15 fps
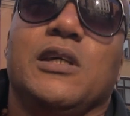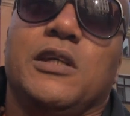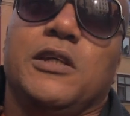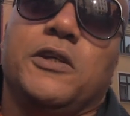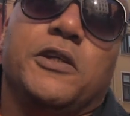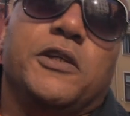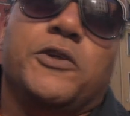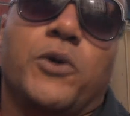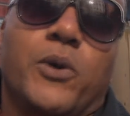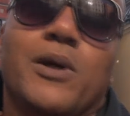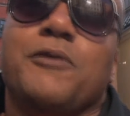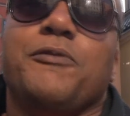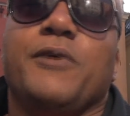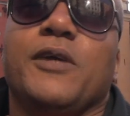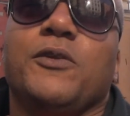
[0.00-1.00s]
Y yo
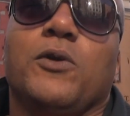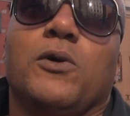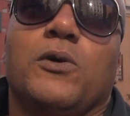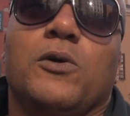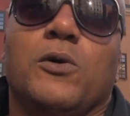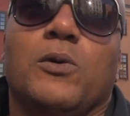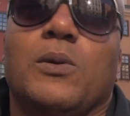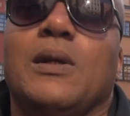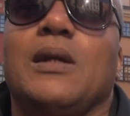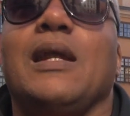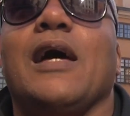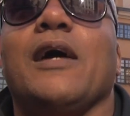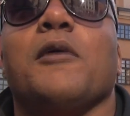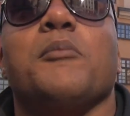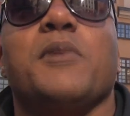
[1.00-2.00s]
defiendo
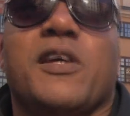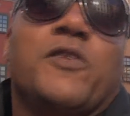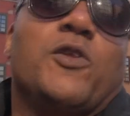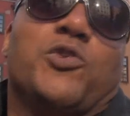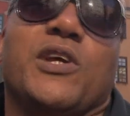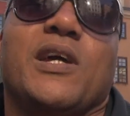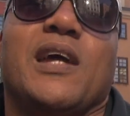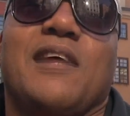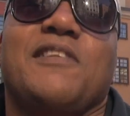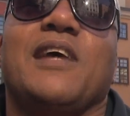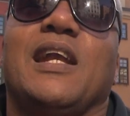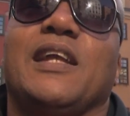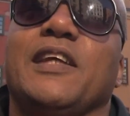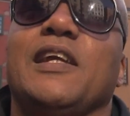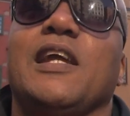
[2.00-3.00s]
mi
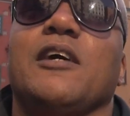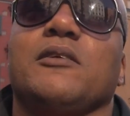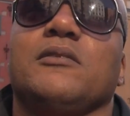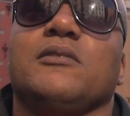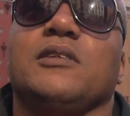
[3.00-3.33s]
idiosincrasia latina,